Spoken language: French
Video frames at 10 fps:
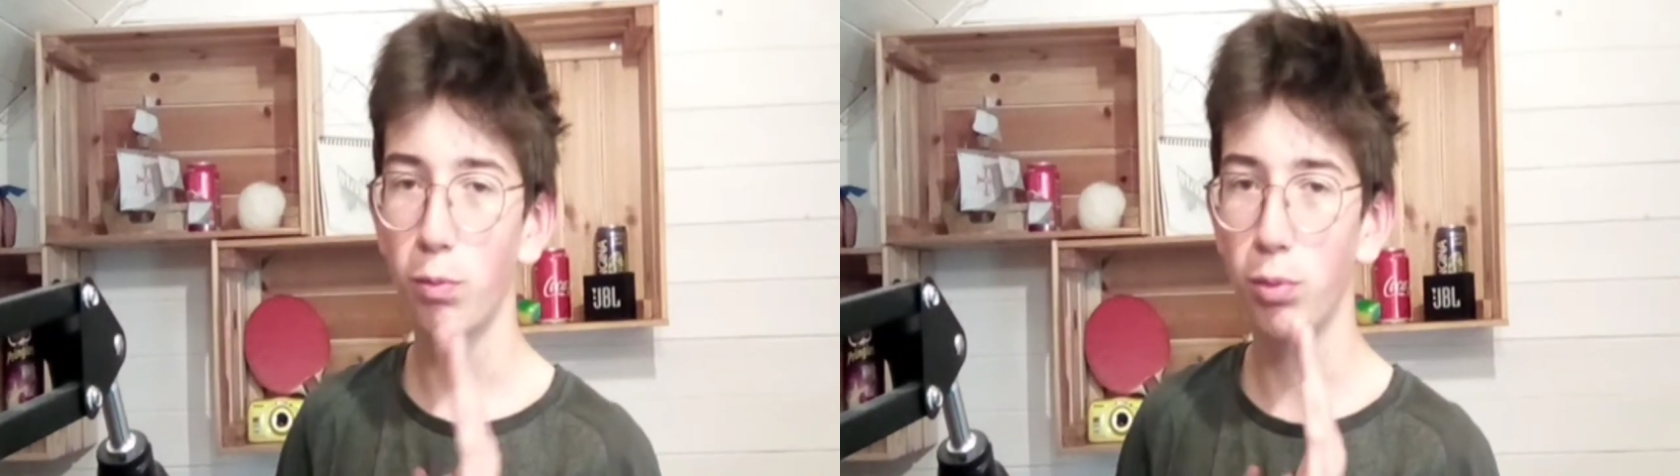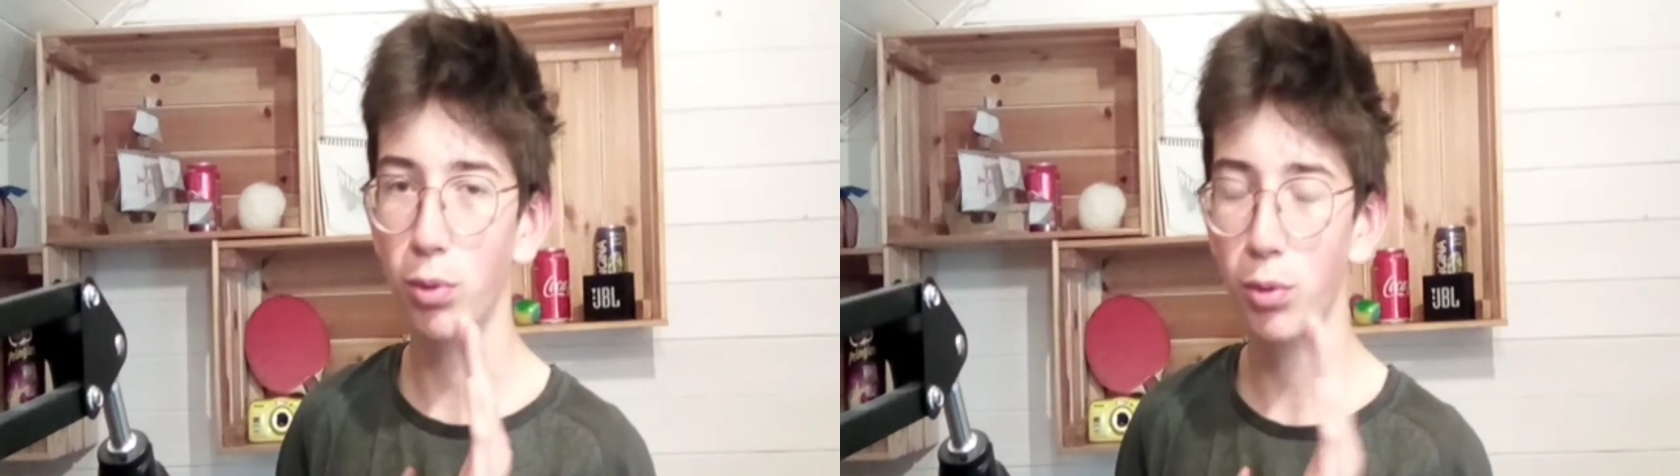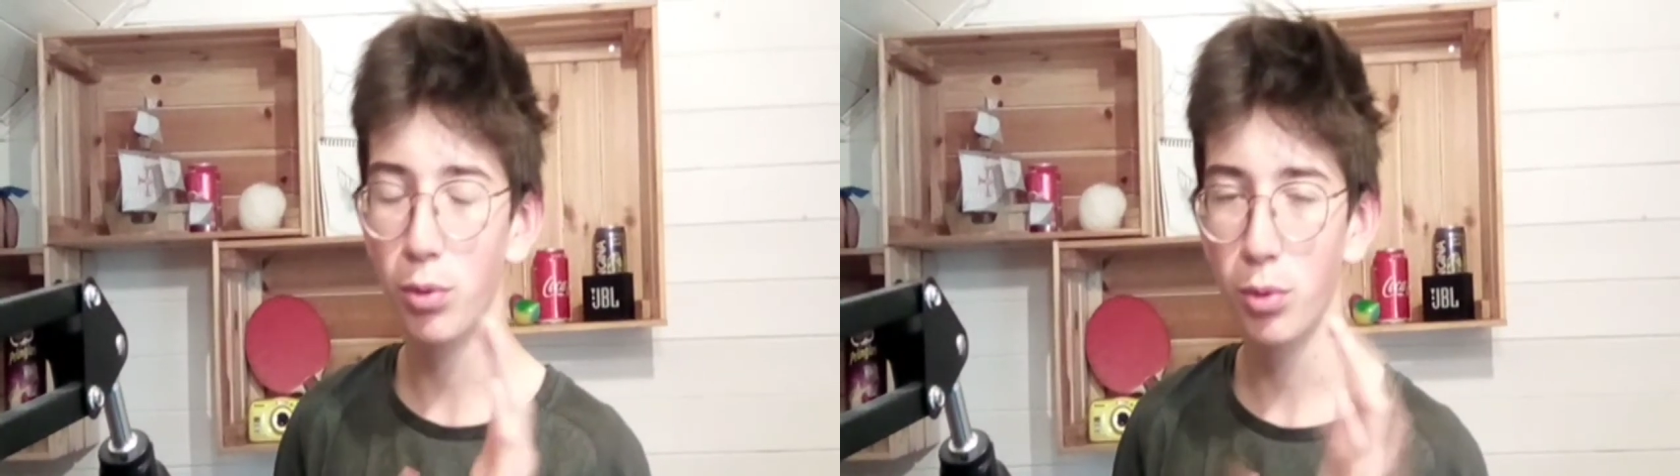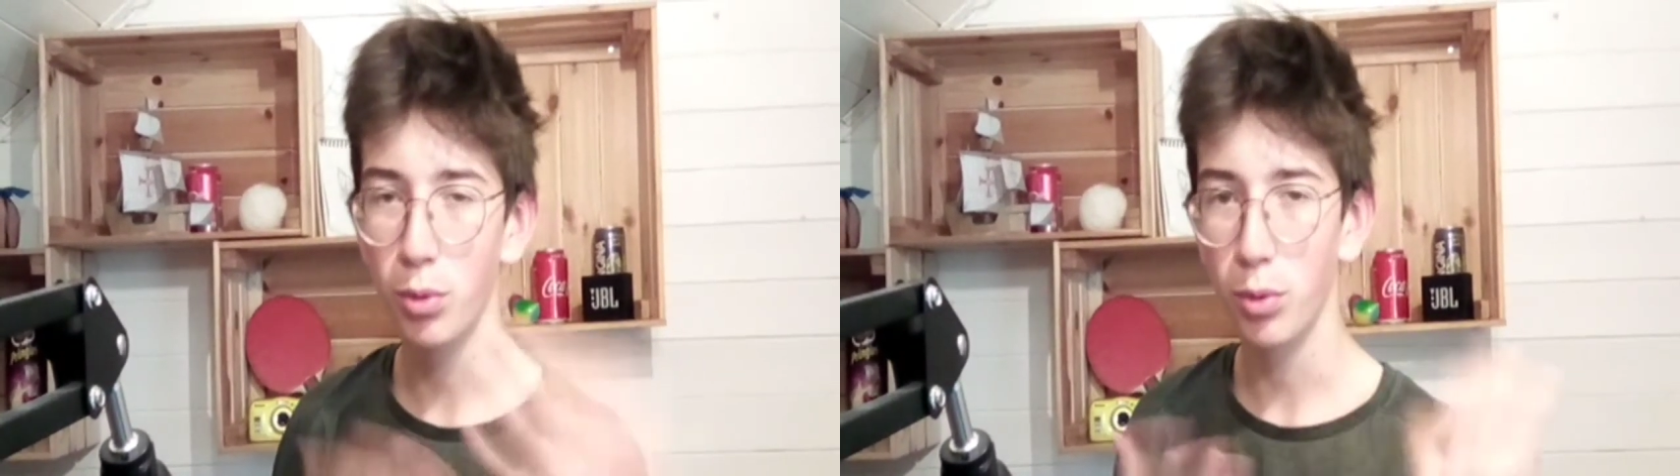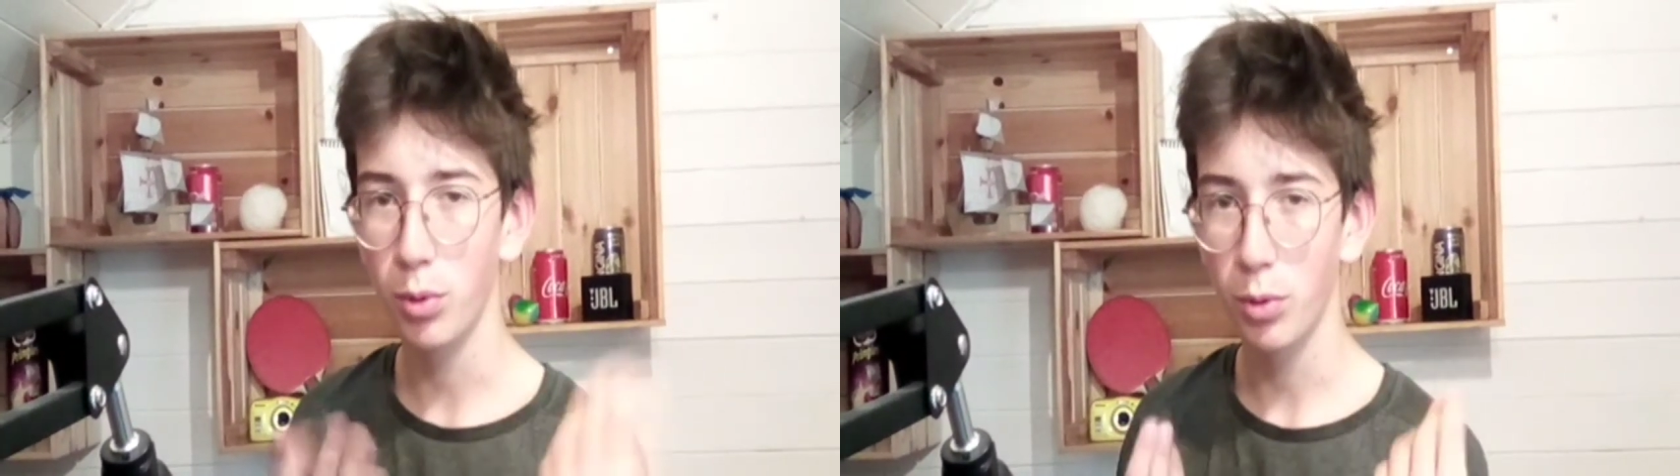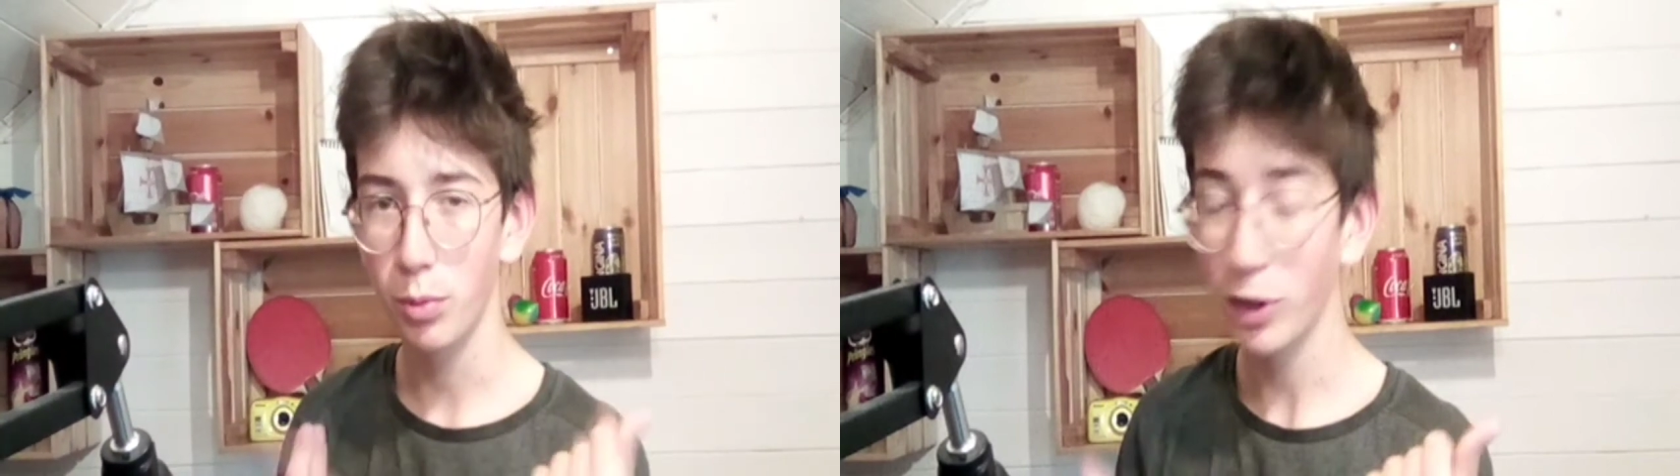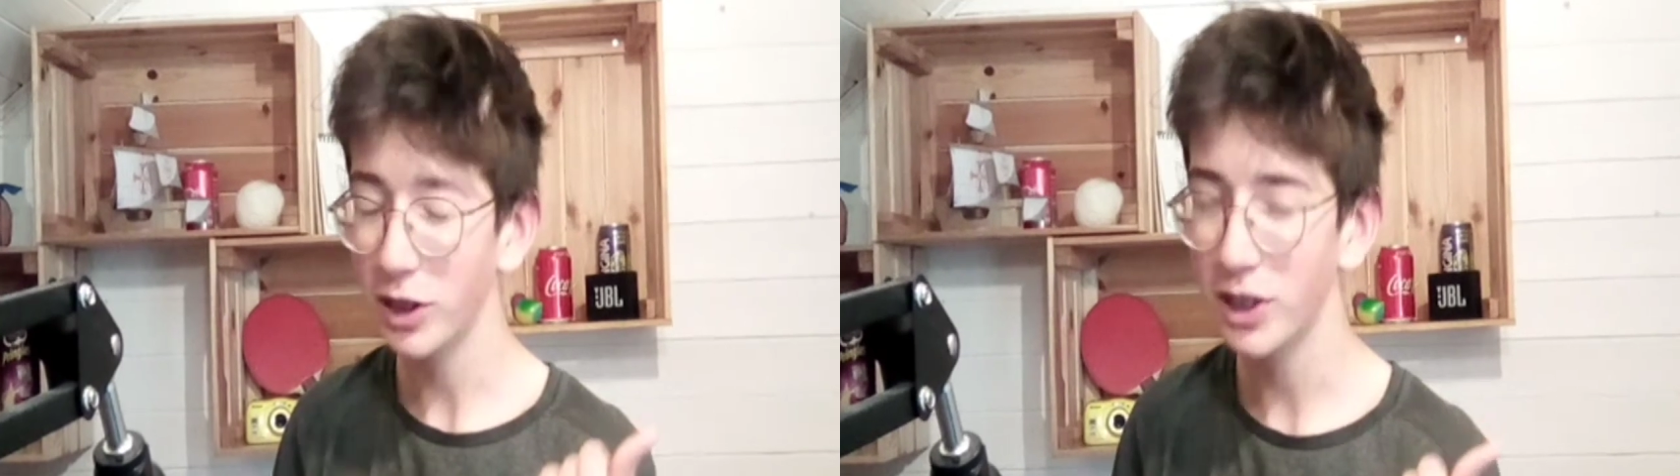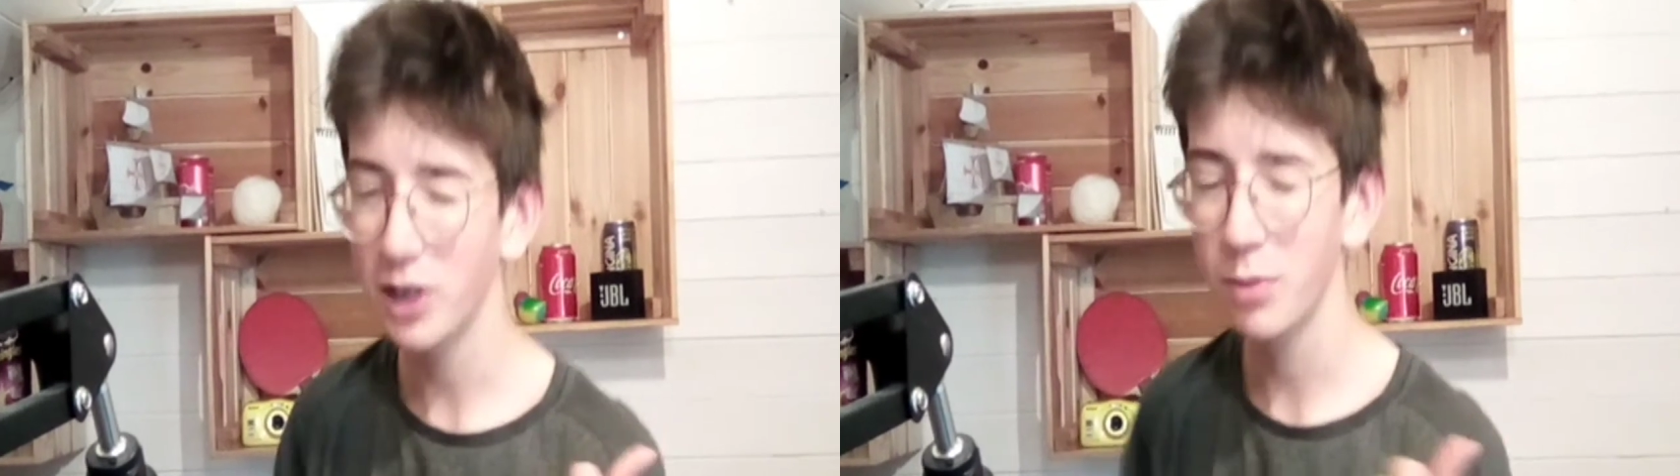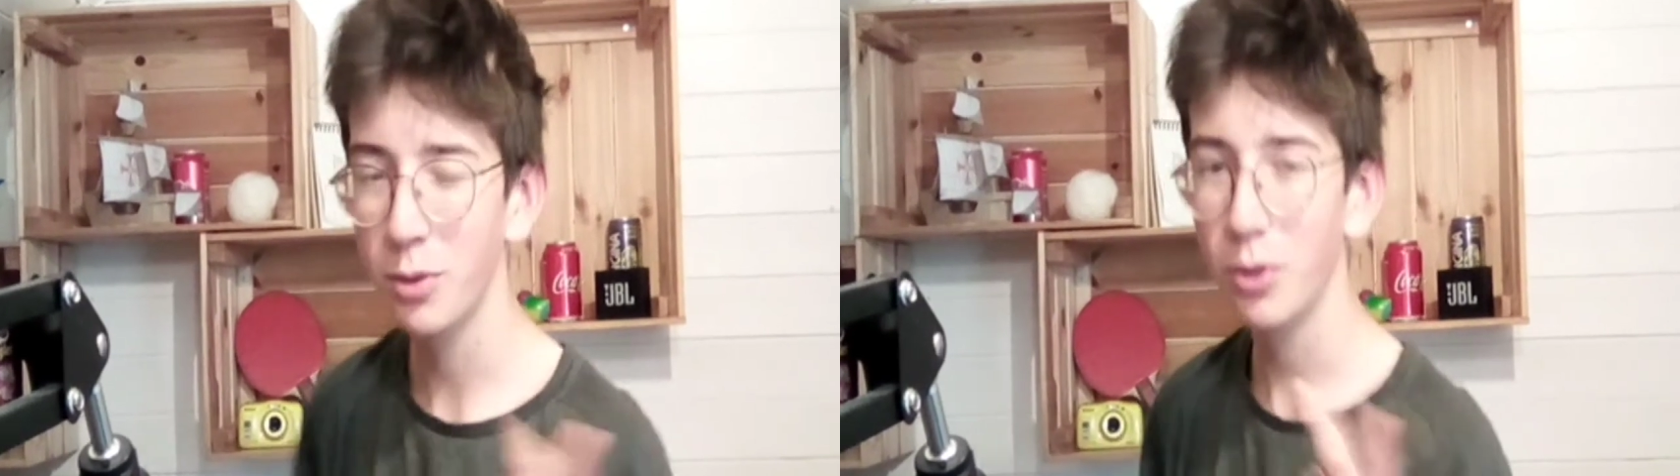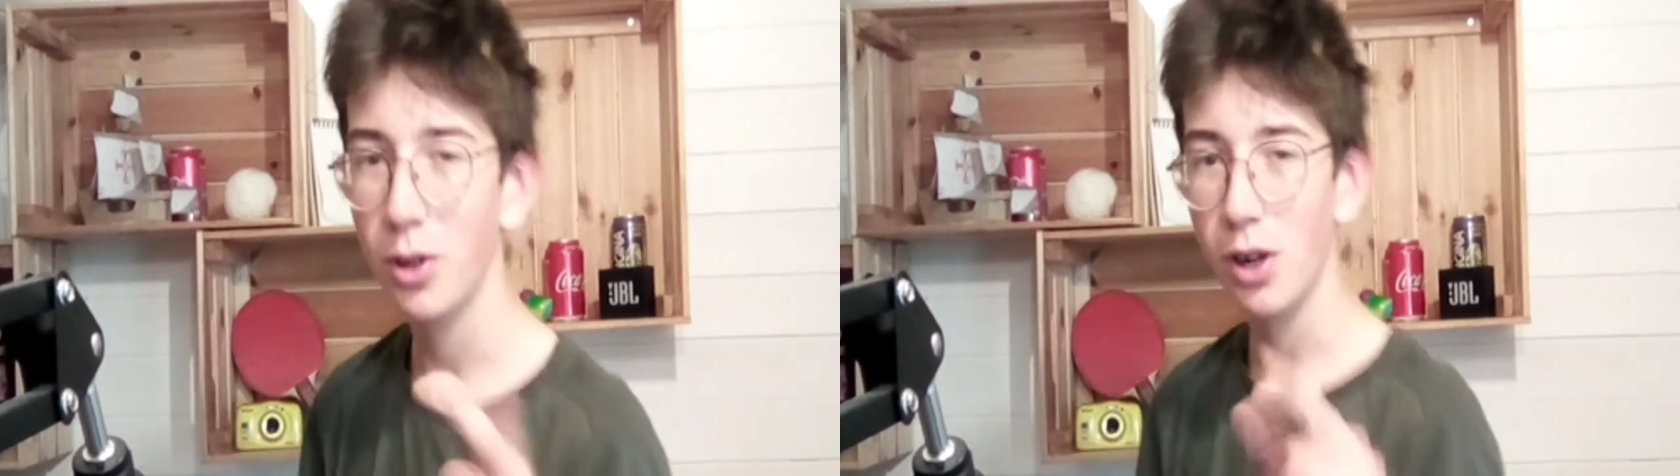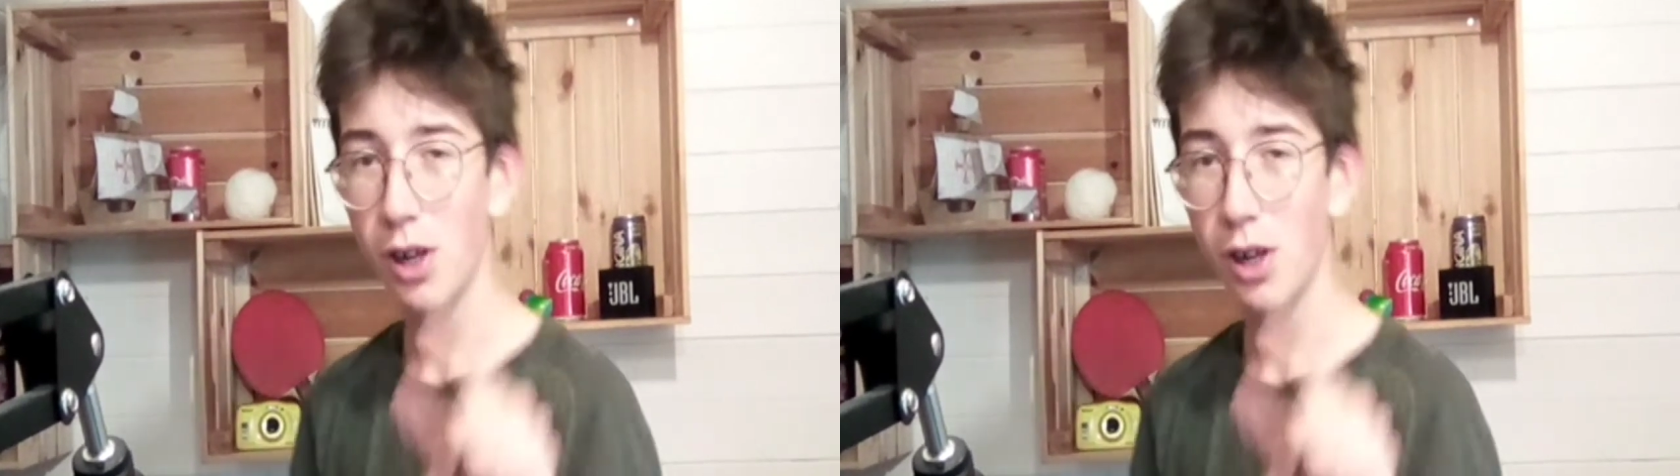plus précisément